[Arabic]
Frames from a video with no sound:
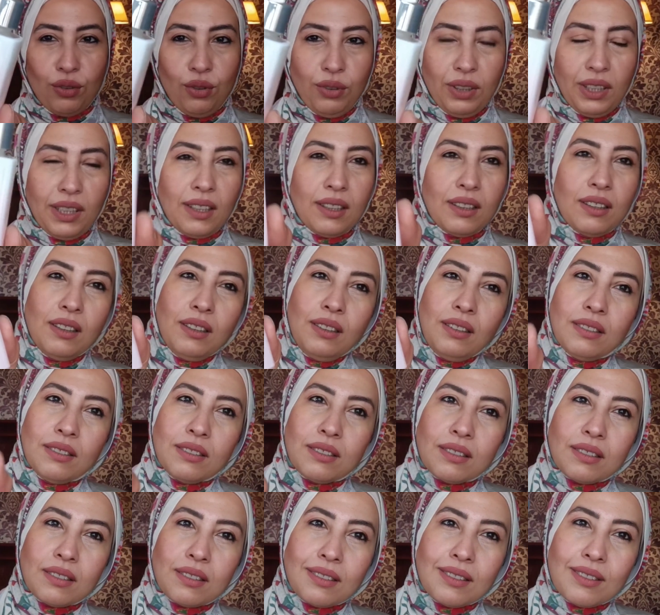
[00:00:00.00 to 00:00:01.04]
لؤلؤي كده
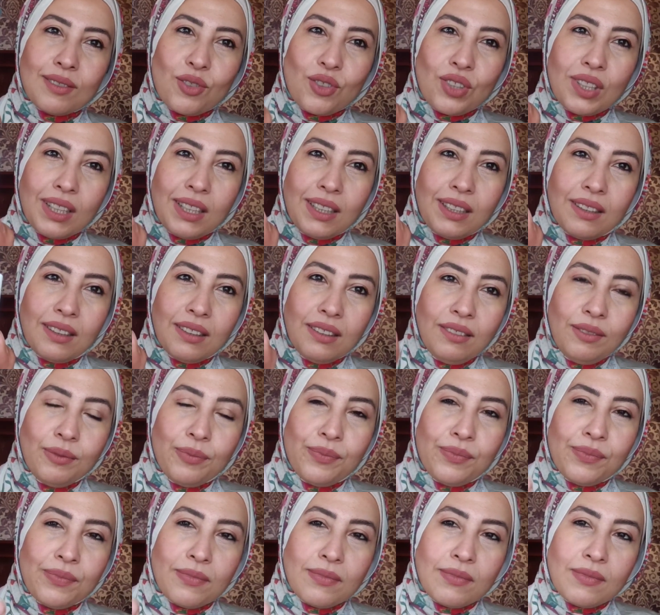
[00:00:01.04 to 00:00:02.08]
الشكل ده
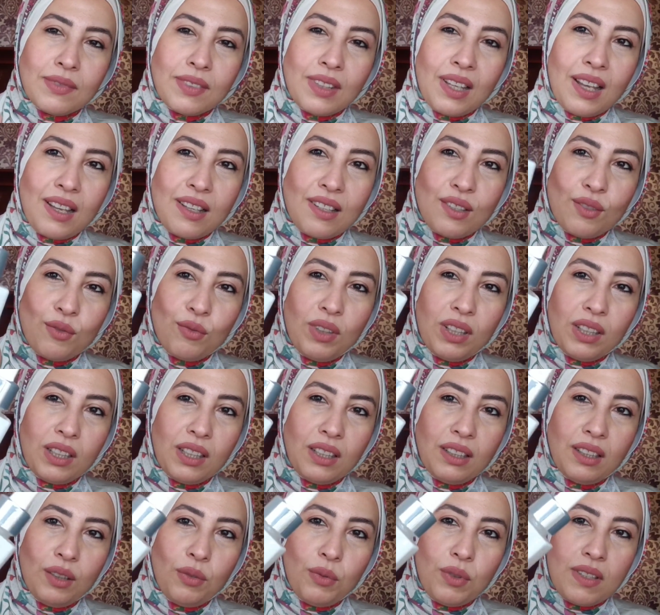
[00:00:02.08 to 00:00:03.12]
عسوله
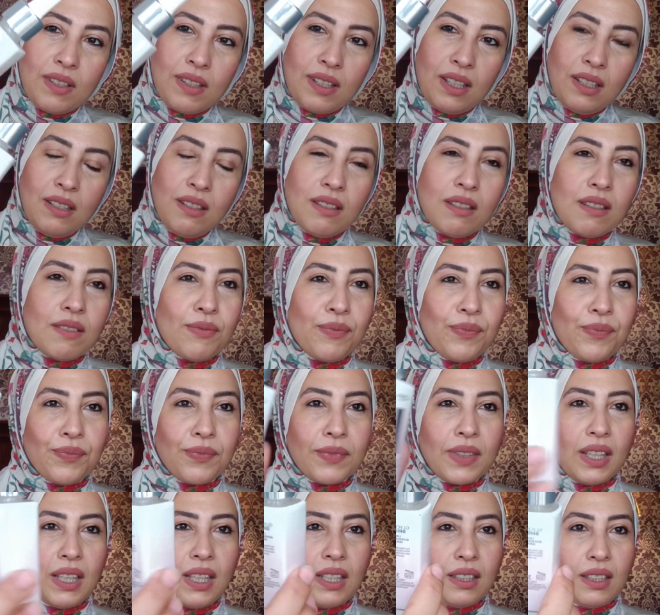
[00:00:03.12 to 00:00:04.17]
كده وازاز
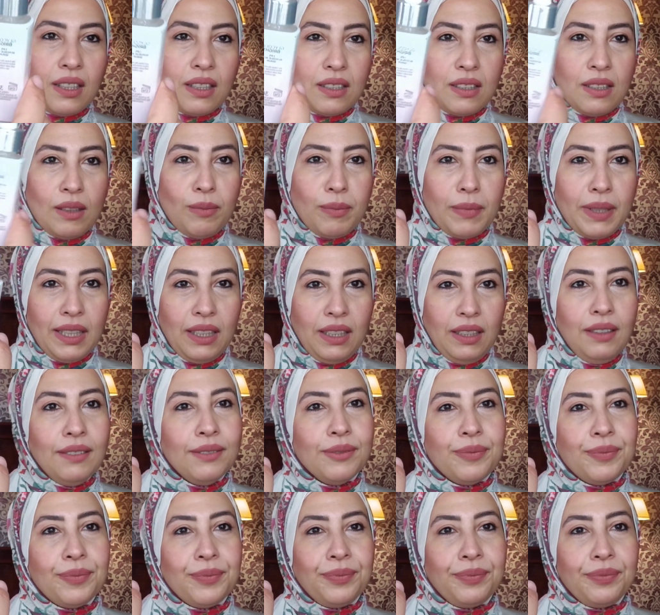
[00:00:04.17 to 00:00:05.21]
هي 30
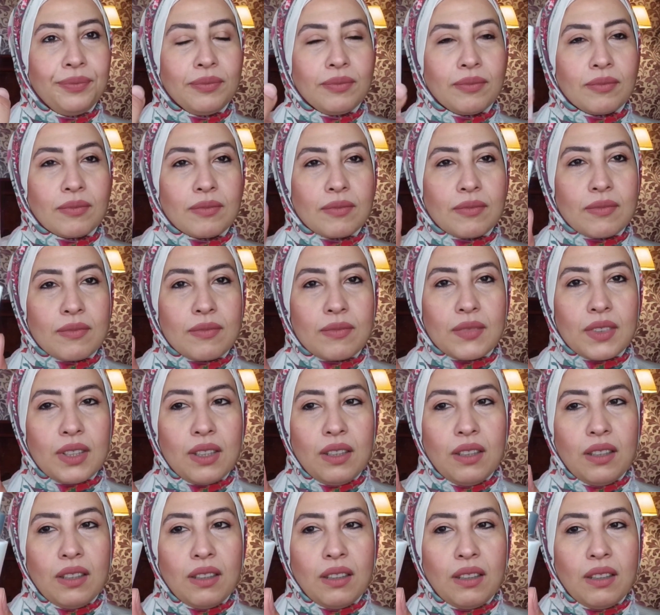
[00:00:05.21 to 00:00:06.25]
مللي
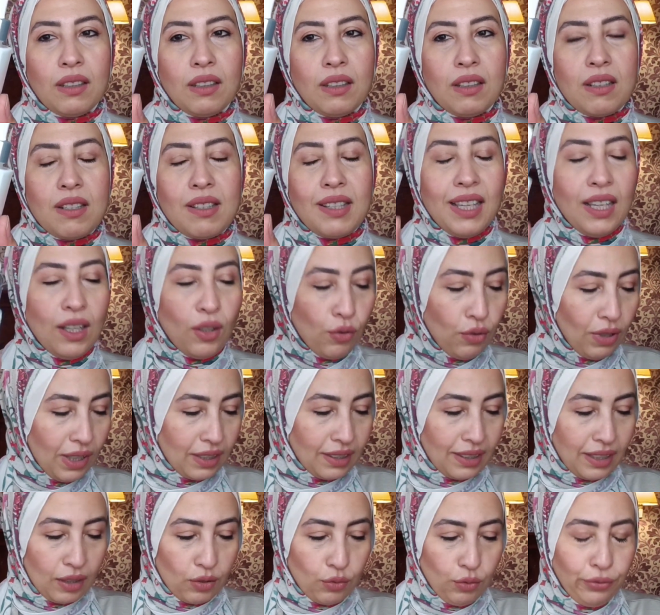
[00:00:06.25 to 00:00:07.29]
آه، سعره
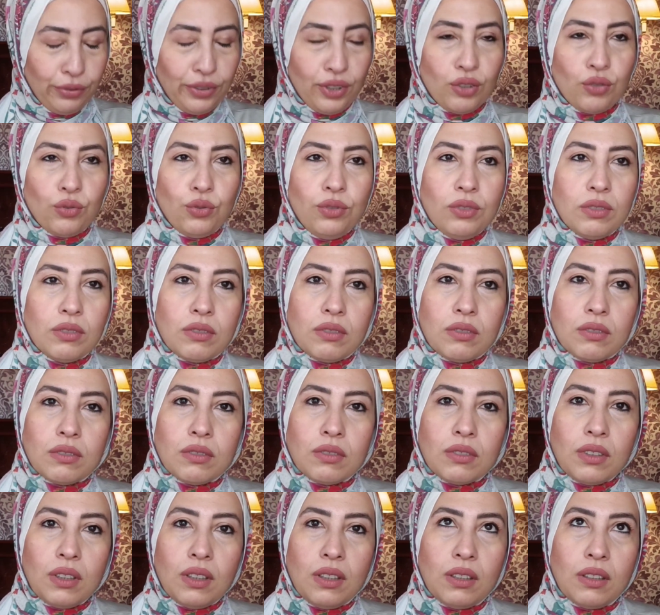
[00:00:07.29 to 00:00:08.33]
هتلاقوه في حدود
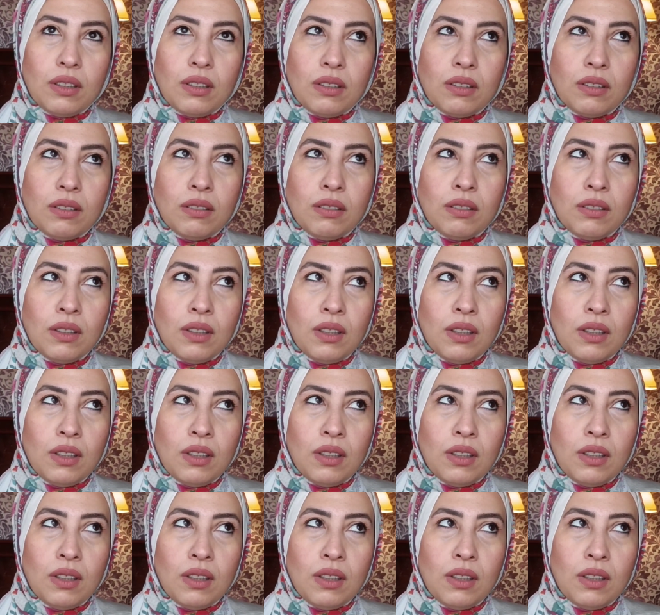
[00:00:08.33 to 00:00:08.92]
آه